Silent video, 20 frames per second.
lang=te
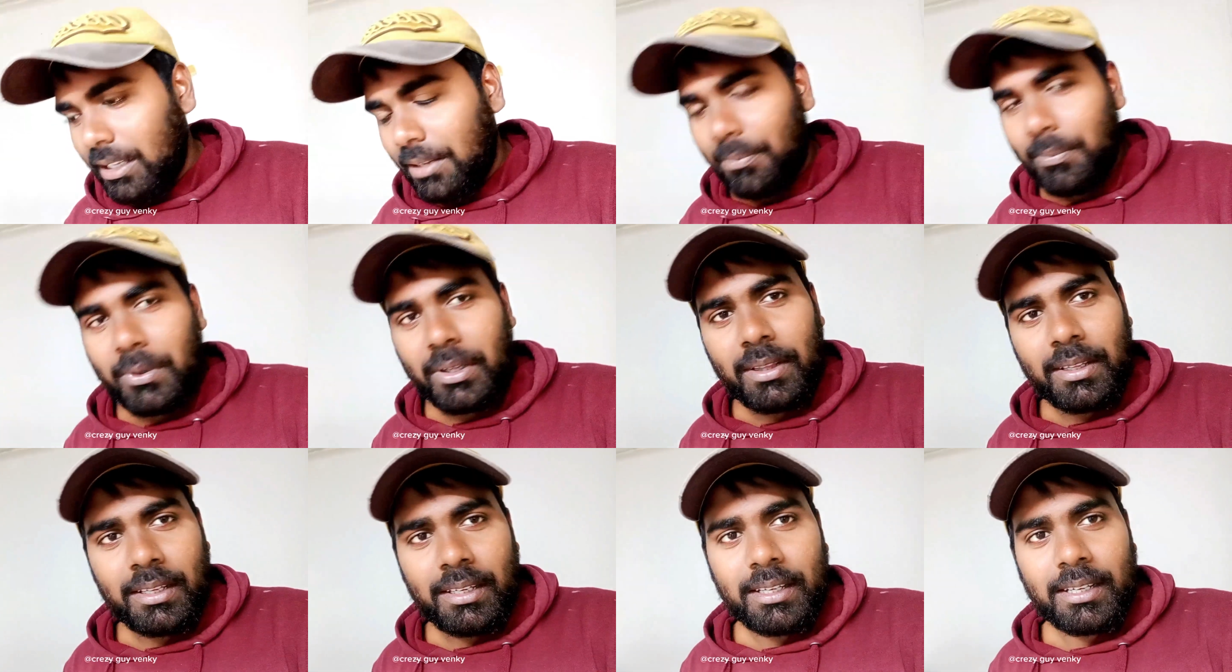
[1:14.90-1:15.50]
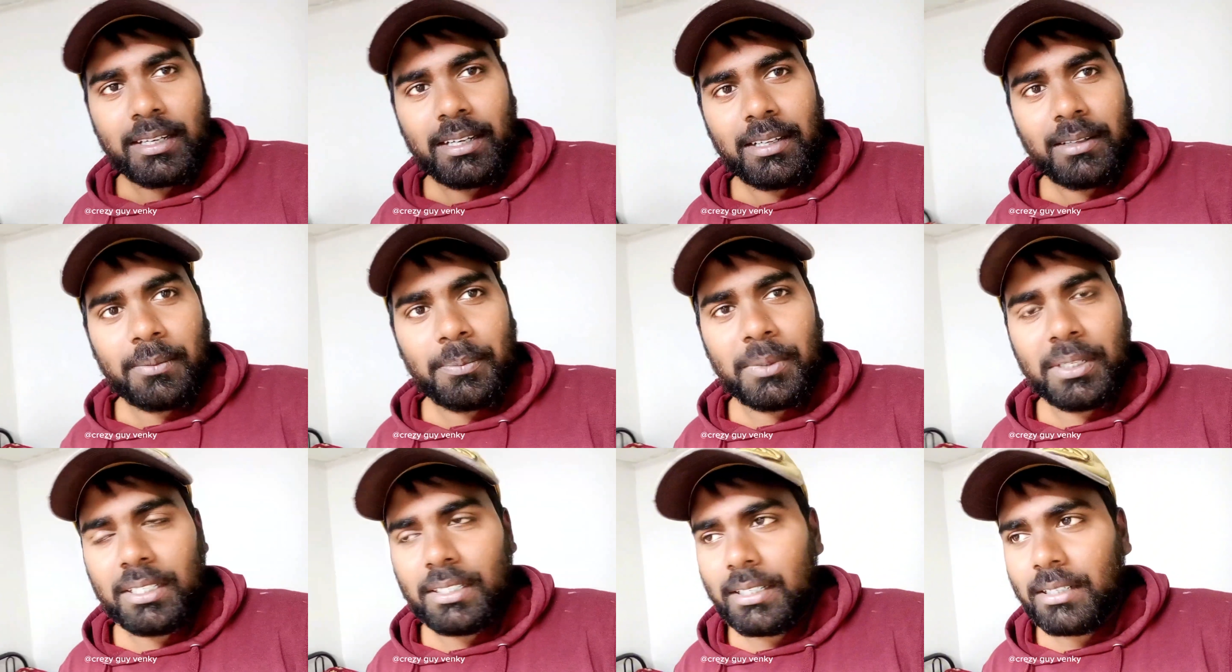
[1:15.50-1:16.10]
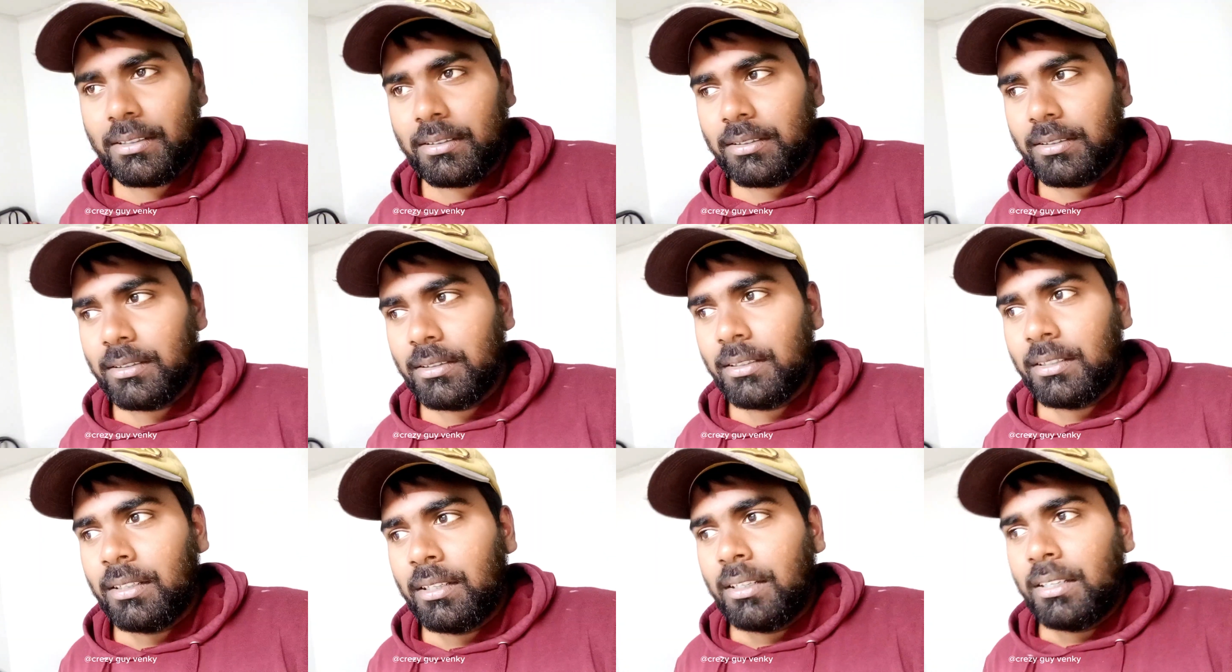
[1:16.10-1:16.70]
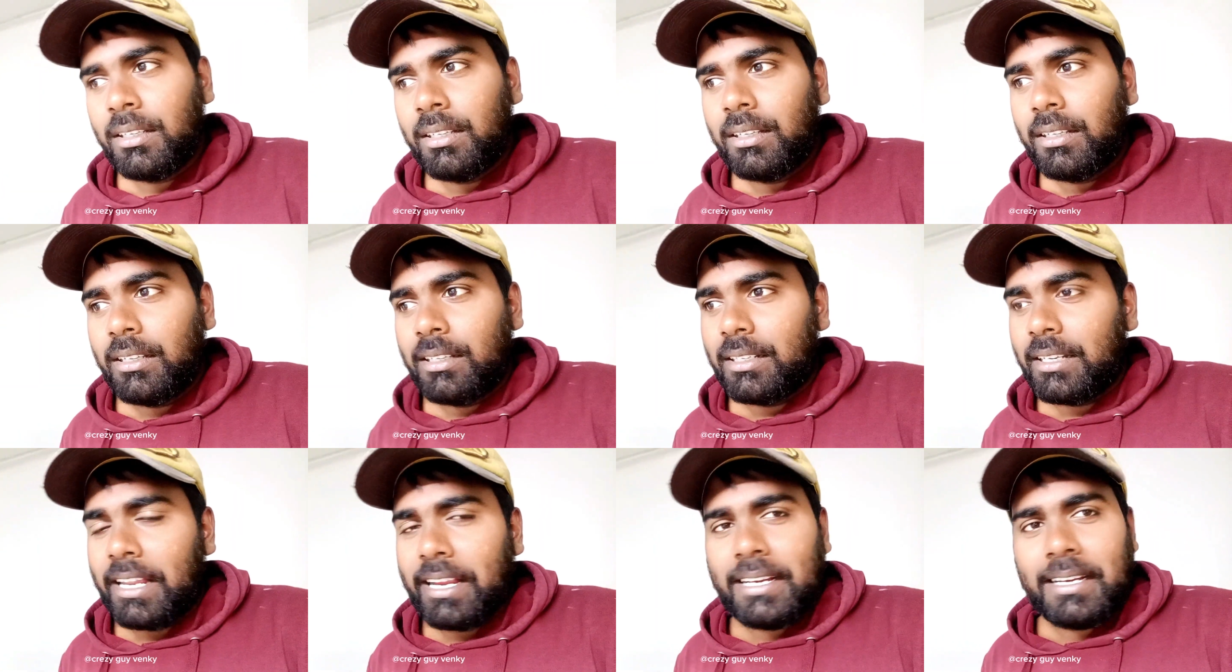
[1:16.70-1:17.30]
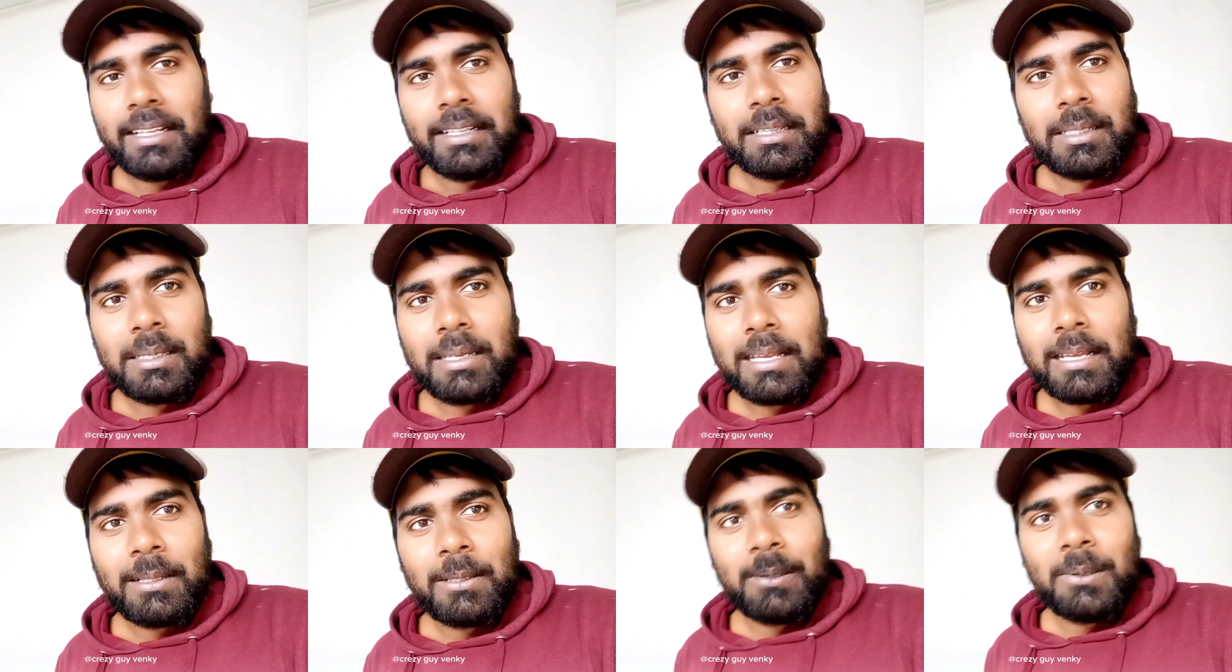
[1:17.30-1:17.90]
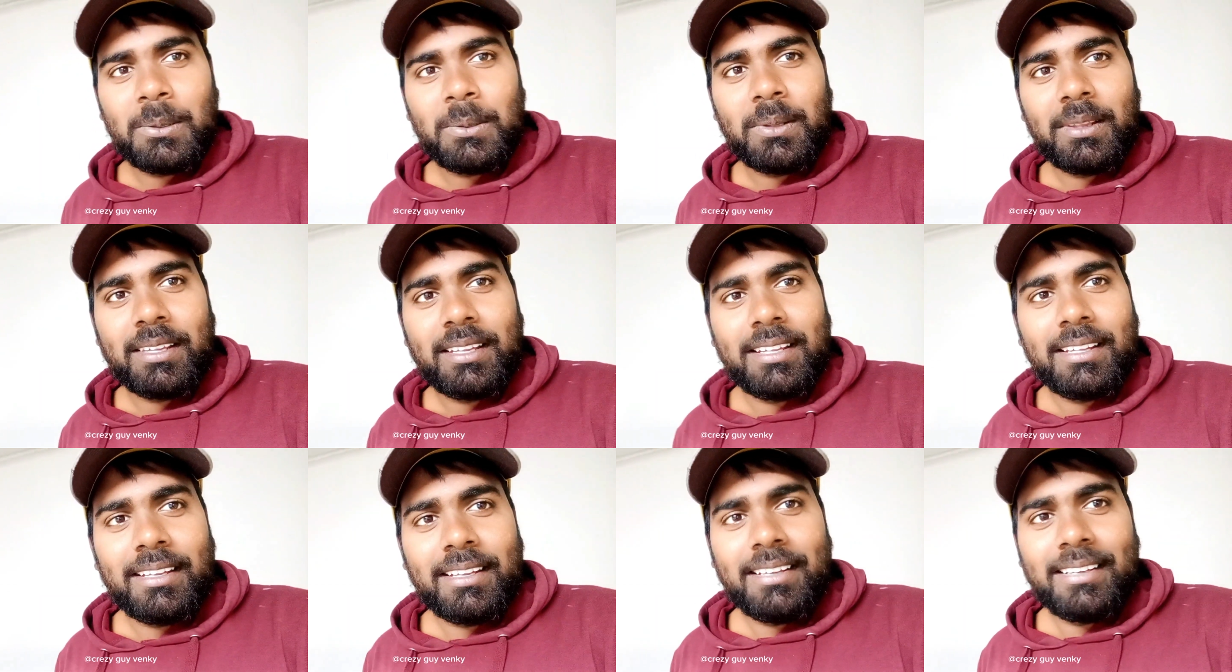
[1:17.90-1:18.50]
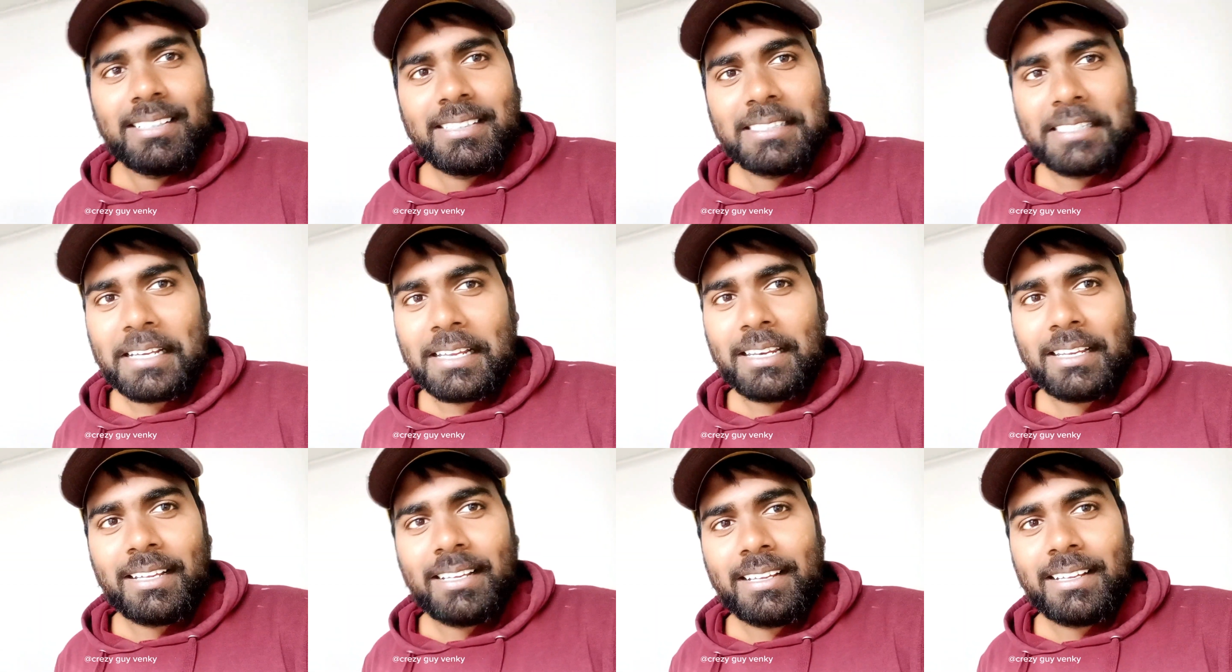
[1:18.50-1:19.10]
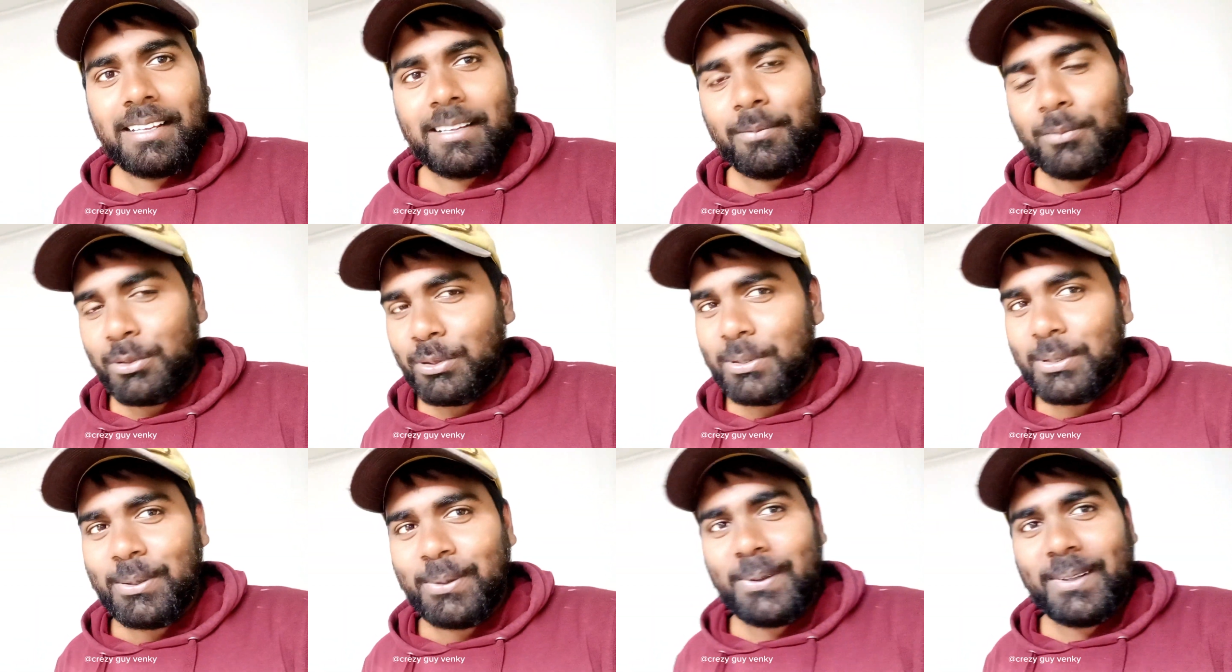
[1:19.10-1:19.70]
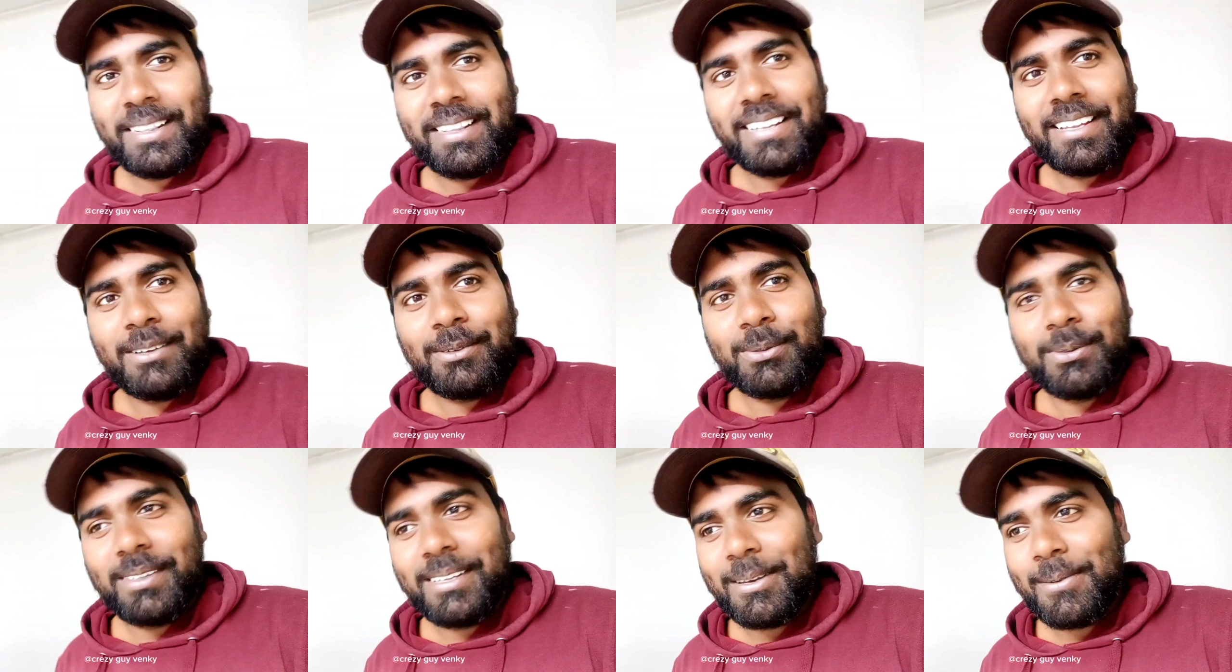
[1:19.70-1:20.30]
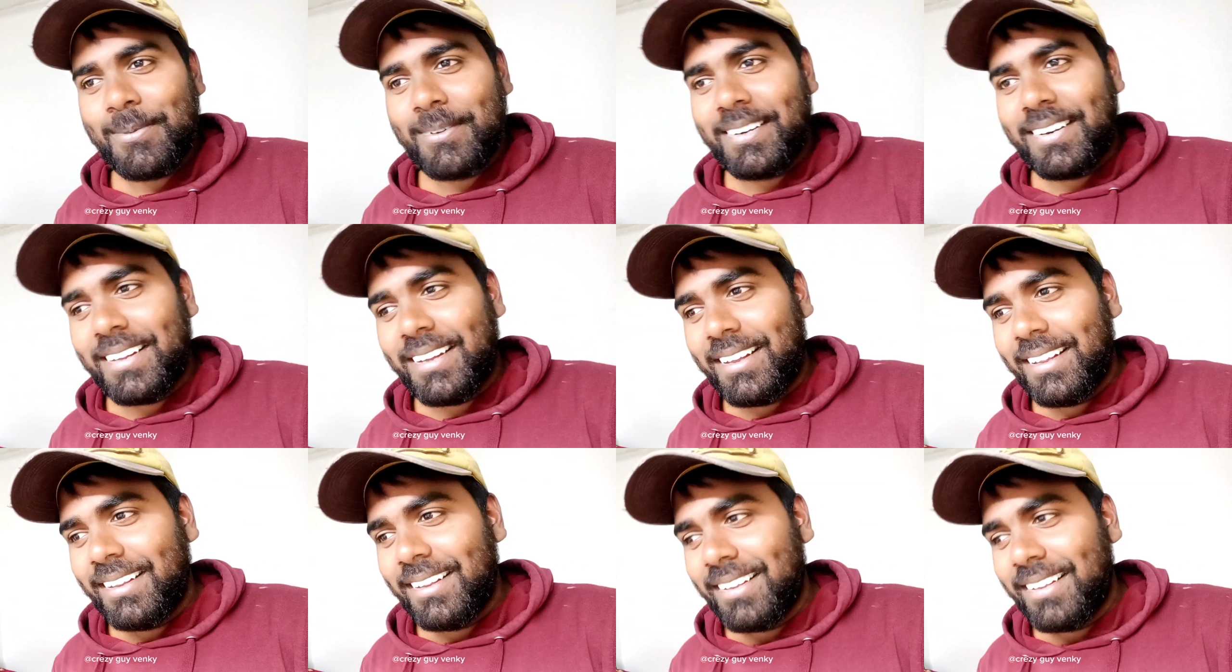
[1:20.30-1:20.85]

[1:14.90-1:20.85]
ఇబ్బంది అని ఇక్కడ పెట్టాడు నైట్ అంతా నాతోనే ఉంది అది చాలా ముద్దుగా ఉంది కుందేలు పిల్ల